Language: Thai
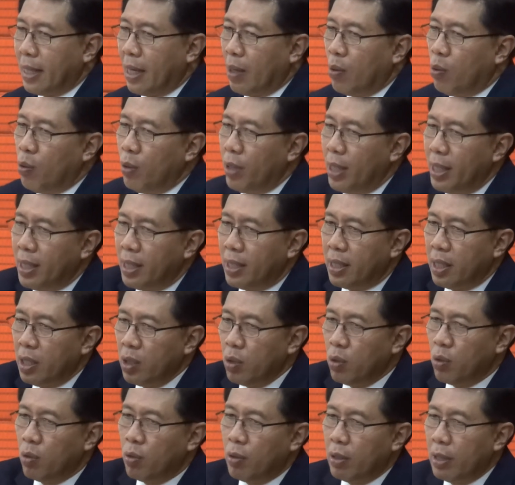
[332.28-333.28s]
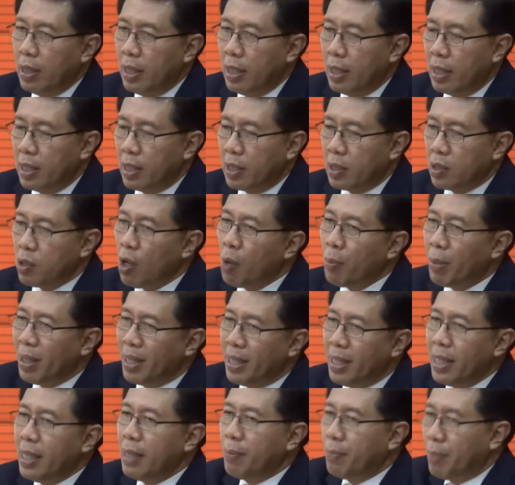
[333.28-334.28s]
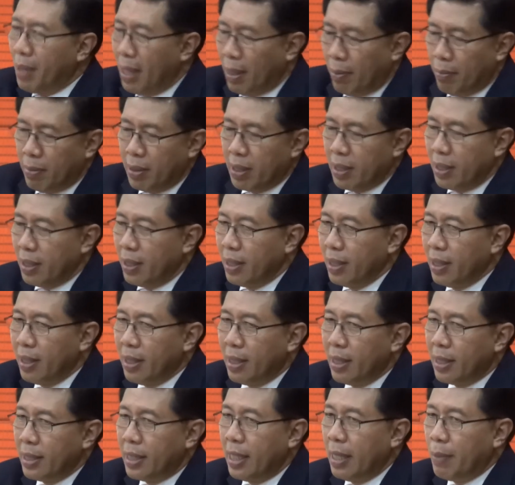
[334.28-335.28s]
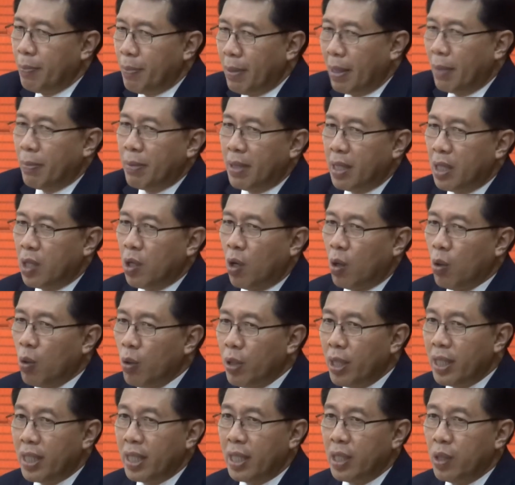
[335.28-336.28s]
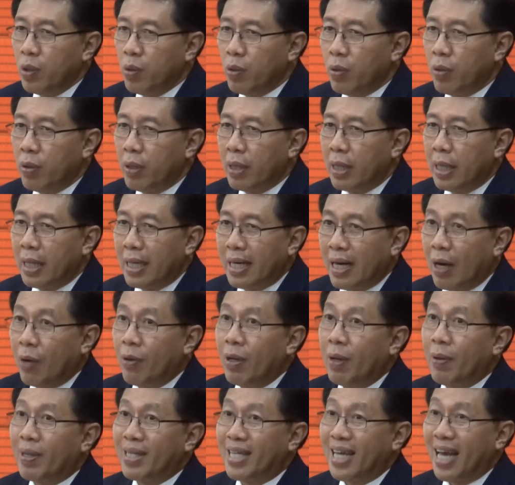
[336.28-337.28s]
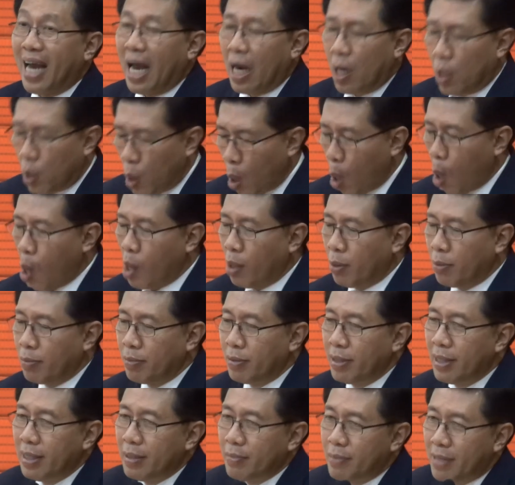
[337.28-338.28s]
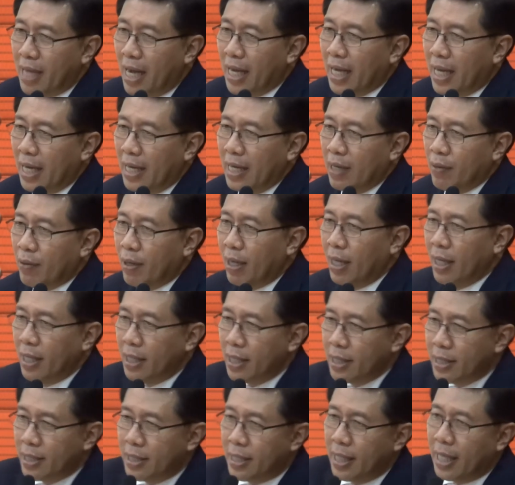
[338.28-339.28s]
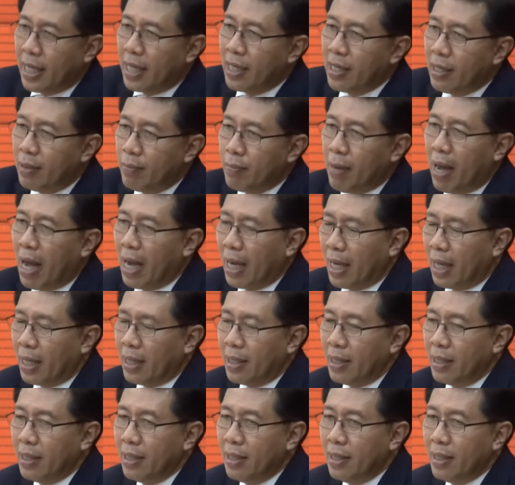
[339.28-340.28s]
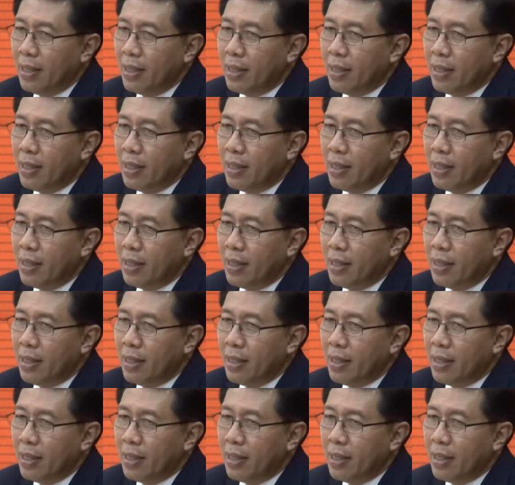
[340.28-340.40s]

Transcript: แต่หุ้นที่ถืออยู่ต้องมีที่เปลี่ยนมือที่เปลี่ยนมือของหุ้นที่ถืออยู่เราเรียกว่าตลาดรองภาษาอังกฤษเรียกว่า secondary market